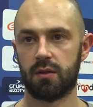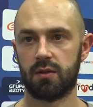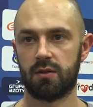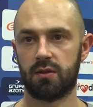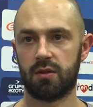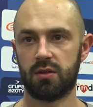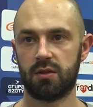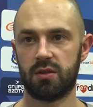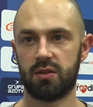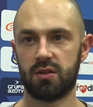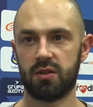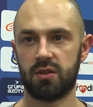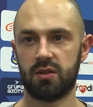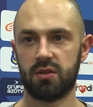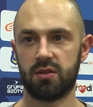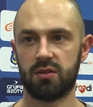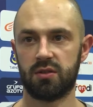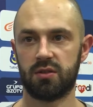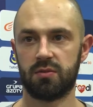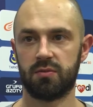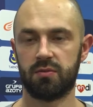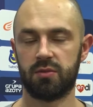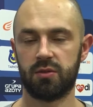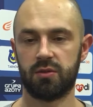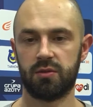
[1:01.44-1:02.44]
to, co
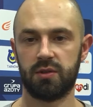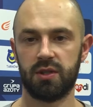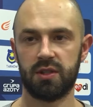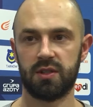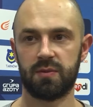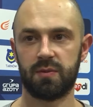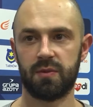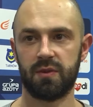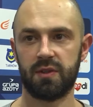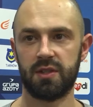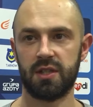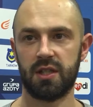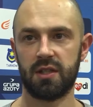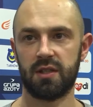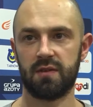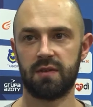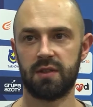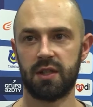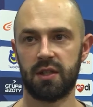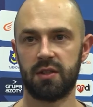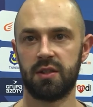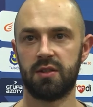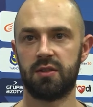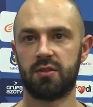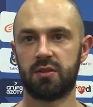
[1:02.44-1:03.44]
jest powiedziane w
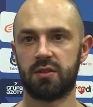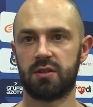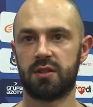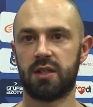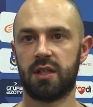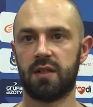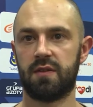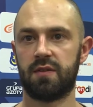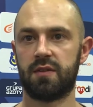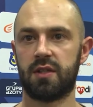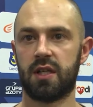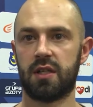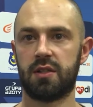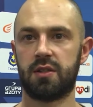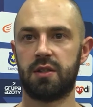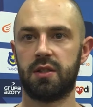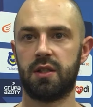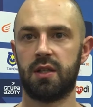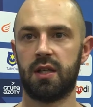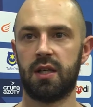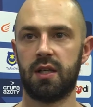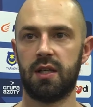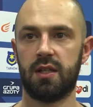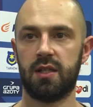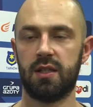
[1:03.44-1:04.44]
szatni, to zostaje w szatni,
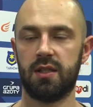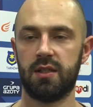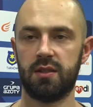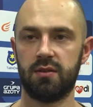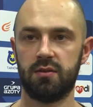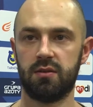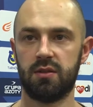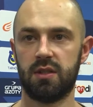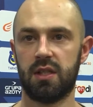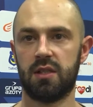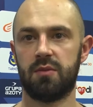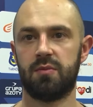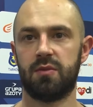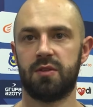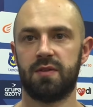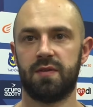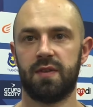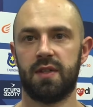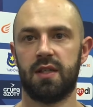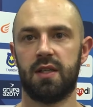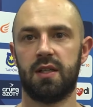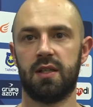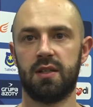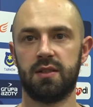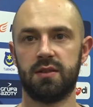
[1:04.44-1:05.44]
ale no,
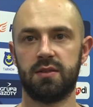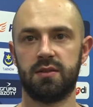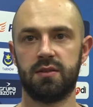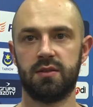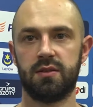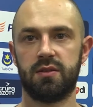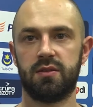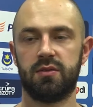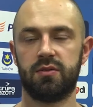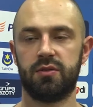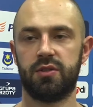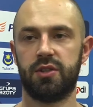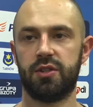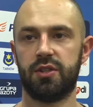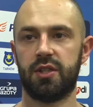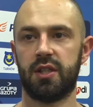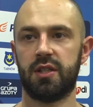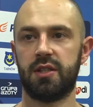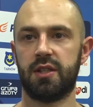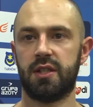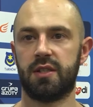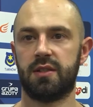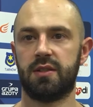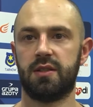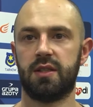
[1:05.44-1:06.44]
atmosfera no, dzisiaj
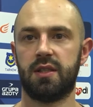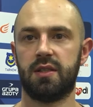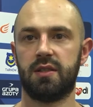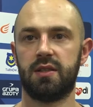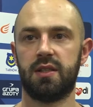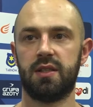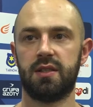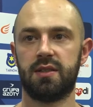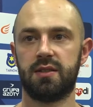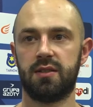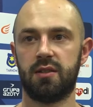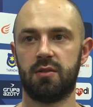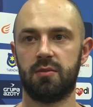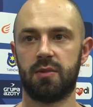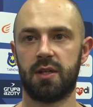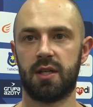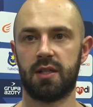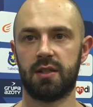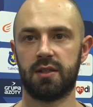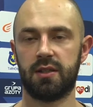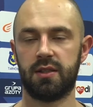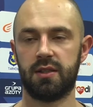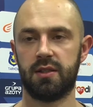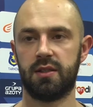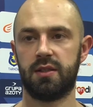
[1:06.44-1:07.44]
nie, nie, nie jest
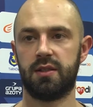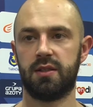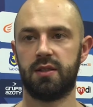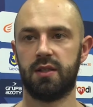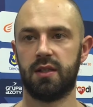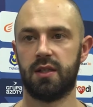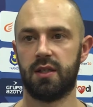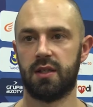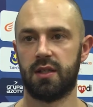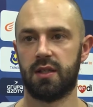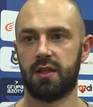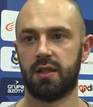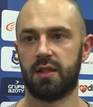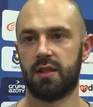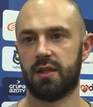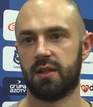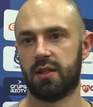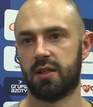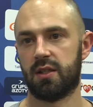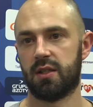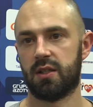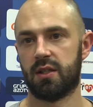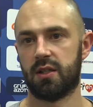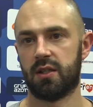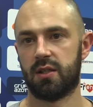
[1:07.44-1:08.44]
dobra i
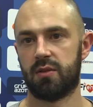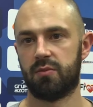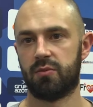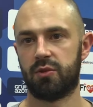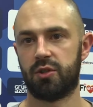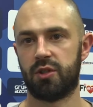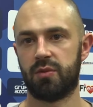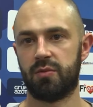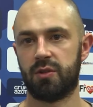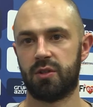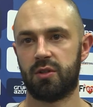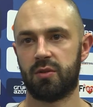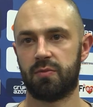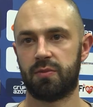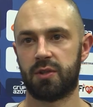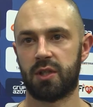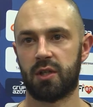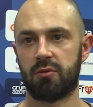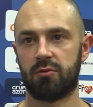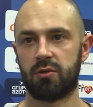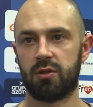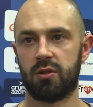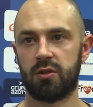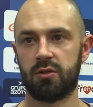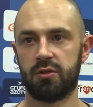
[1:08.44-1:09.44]
musimy to
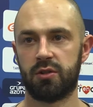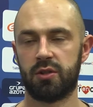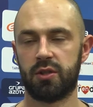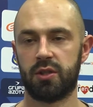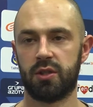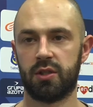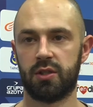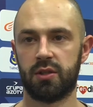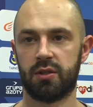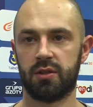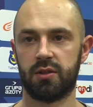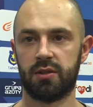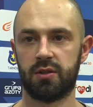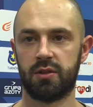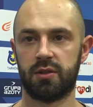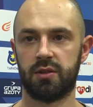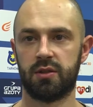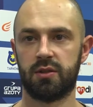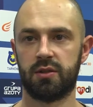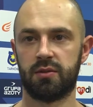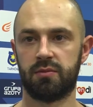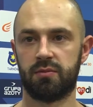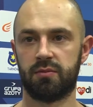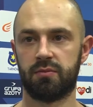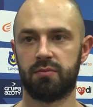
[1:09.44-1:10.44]
przełknąć,
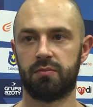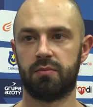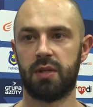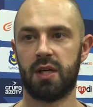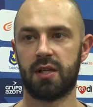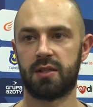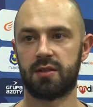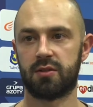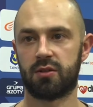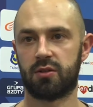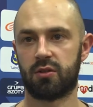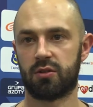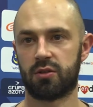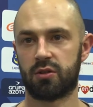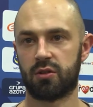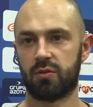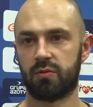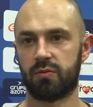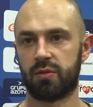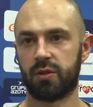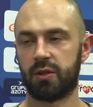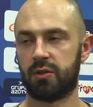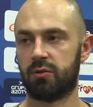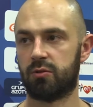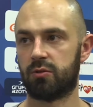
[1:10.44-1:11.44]
y, bardzo gorzką
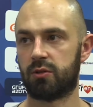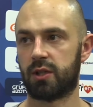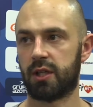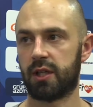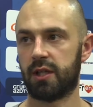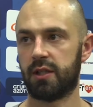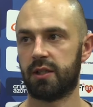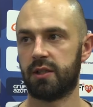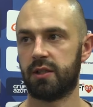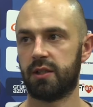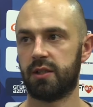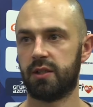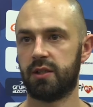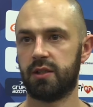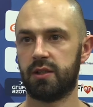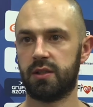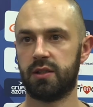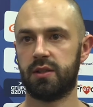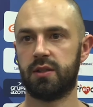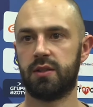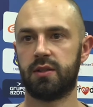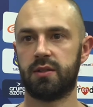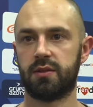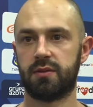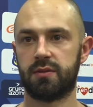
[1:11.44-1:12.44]
pigułkę
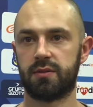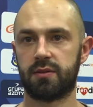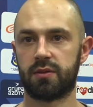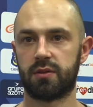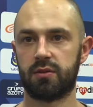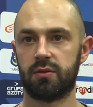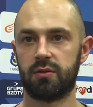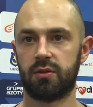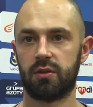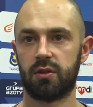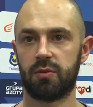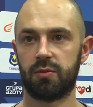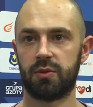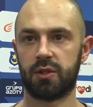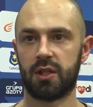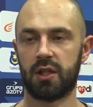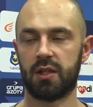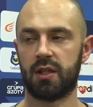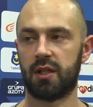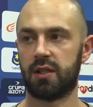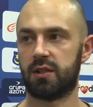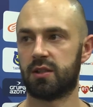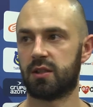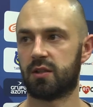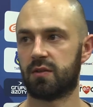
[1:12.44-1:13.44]
i jutro
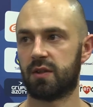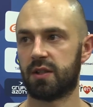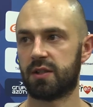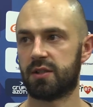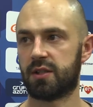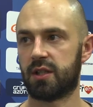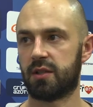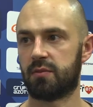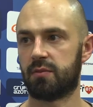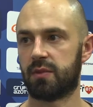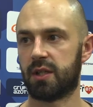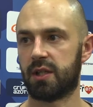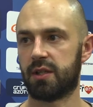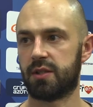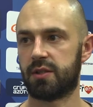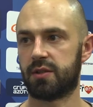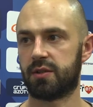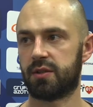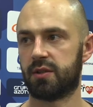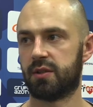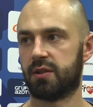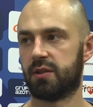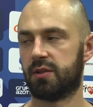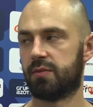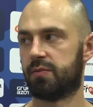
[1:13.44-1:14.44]
przeanalizować ten mecz,
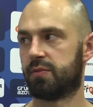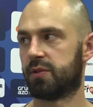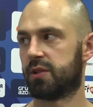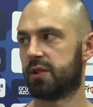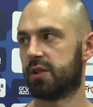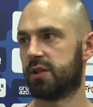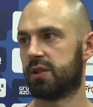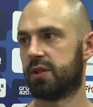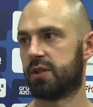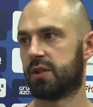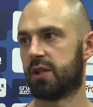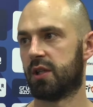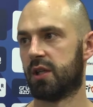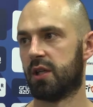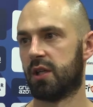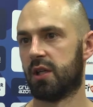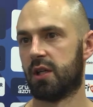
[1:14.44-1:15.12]
y, przyjść